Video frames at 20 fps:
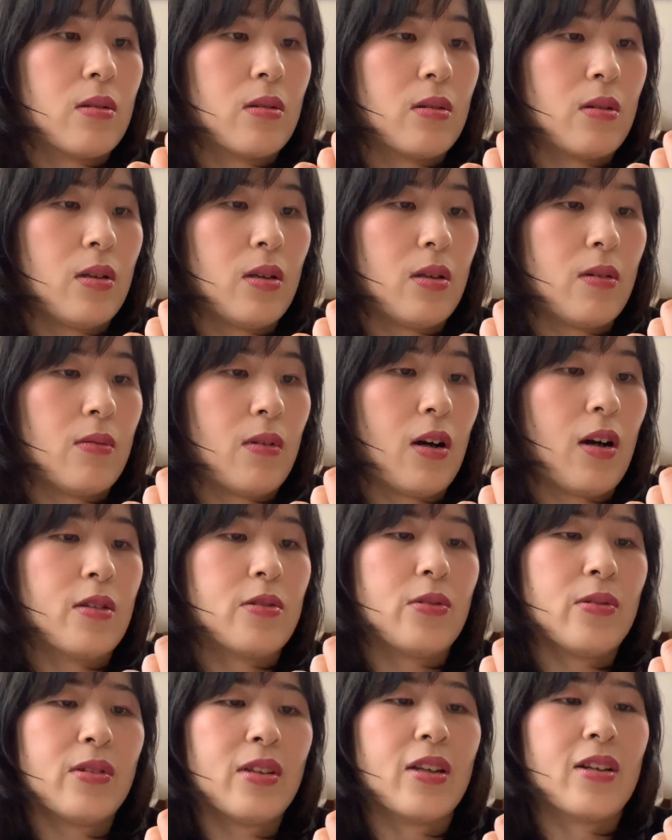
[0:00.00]
で、あ、
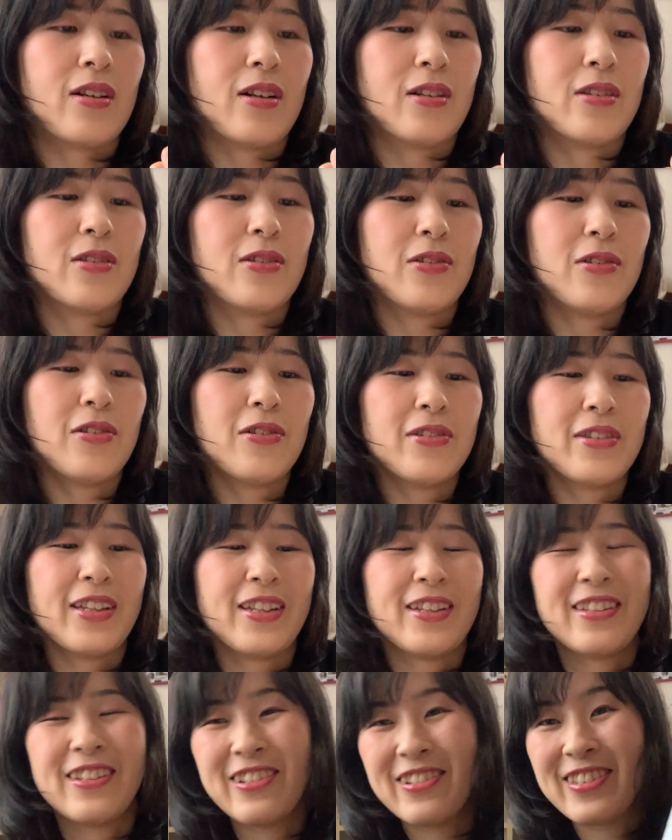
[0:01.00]
去年か。去年、
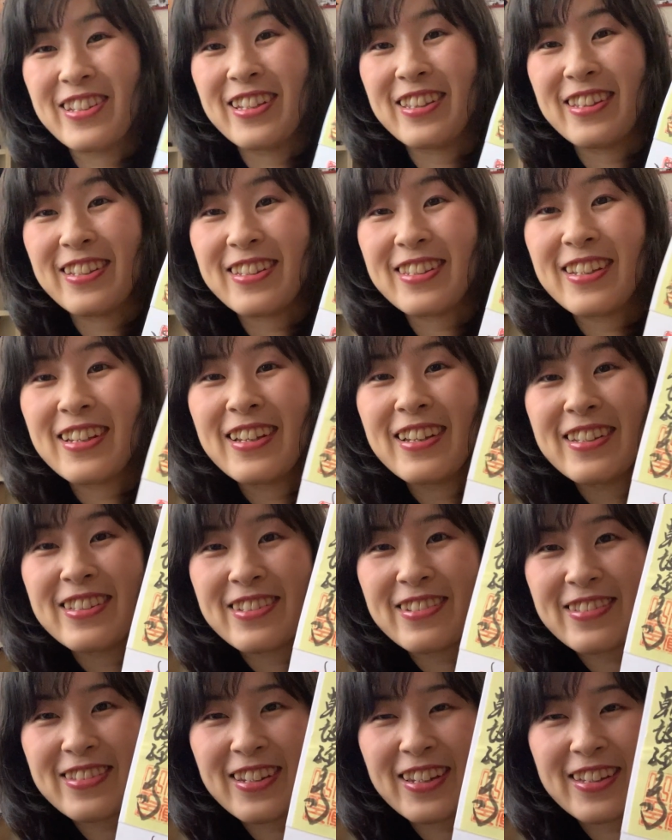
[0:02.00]
去年です。
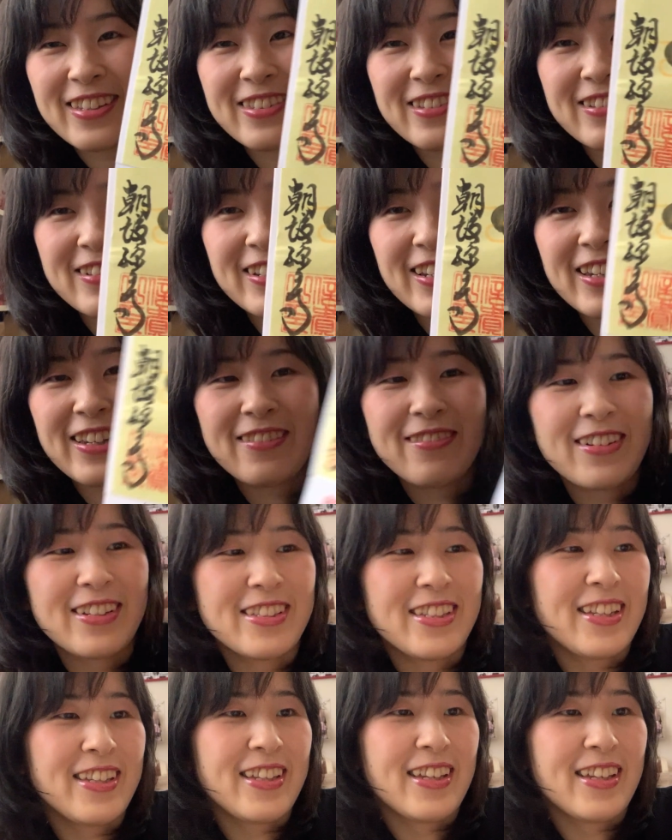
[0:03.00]
去年の令和2